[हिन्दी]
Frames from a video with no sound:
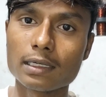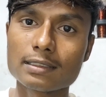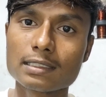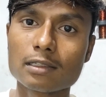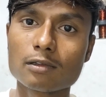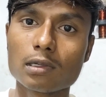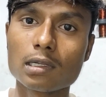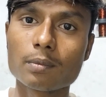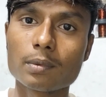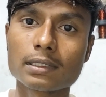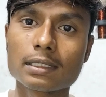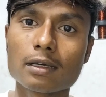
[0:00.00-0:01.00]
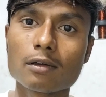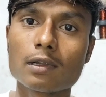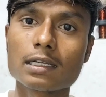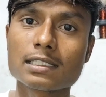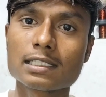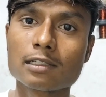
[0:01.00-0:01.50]
वाटर सील खोलना पड़ता है
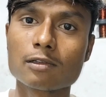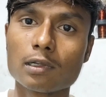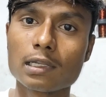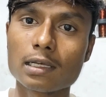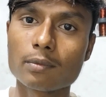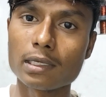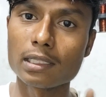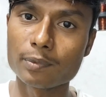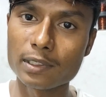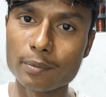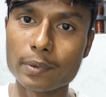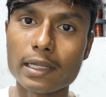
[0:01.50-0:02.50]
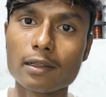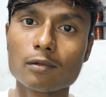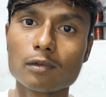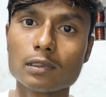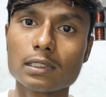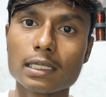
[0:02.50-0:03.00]
वाटर सील खोलने के बाद फिर
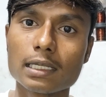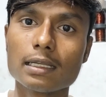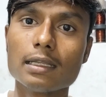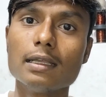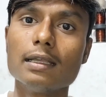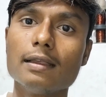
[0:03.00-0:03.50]
बैरिंग खुलता है